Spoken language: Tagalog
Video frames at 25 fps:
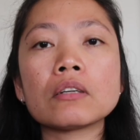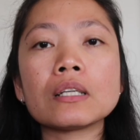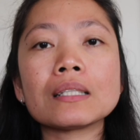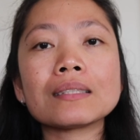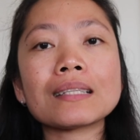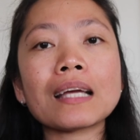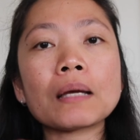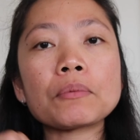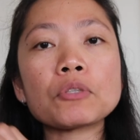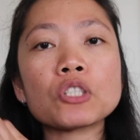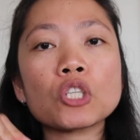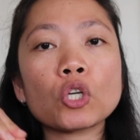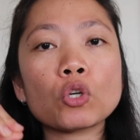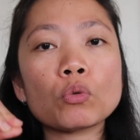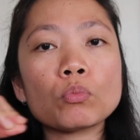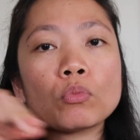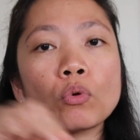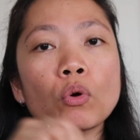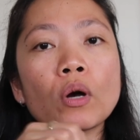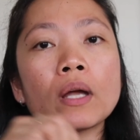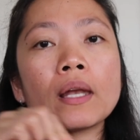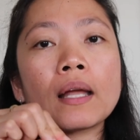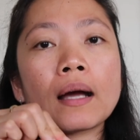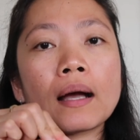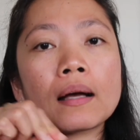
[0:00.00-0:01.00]
three times siya
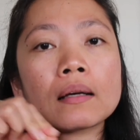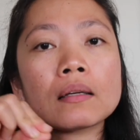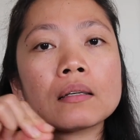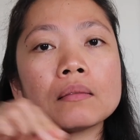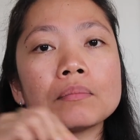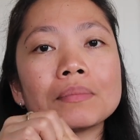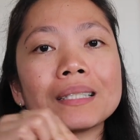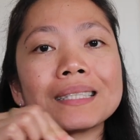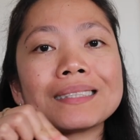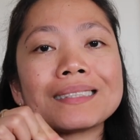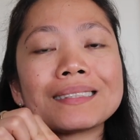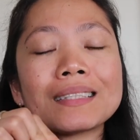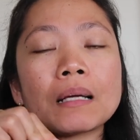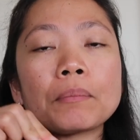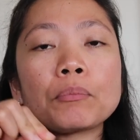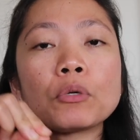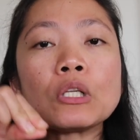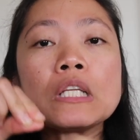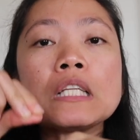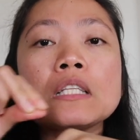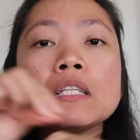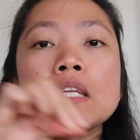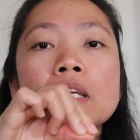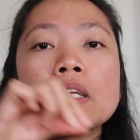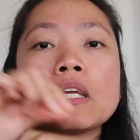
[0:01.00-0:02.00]
kumuha ng aking blood
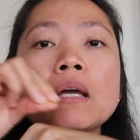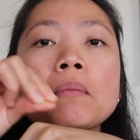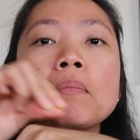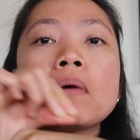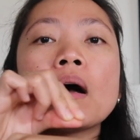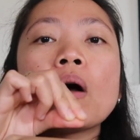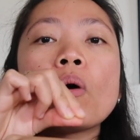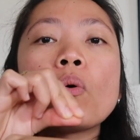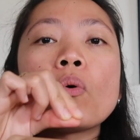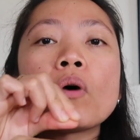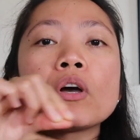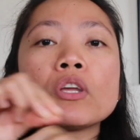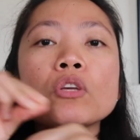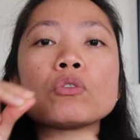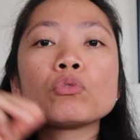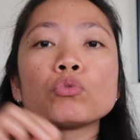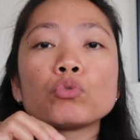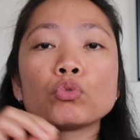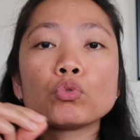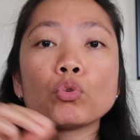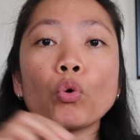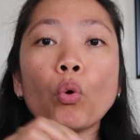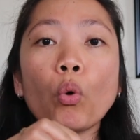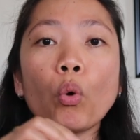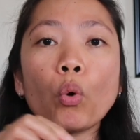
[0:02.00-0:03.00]
sample, hindi niya makuha yung
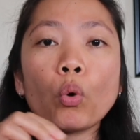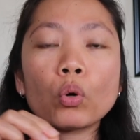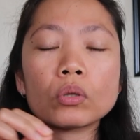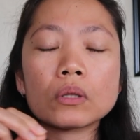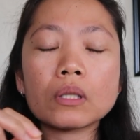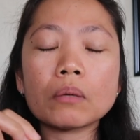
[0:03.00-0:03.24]
dugo.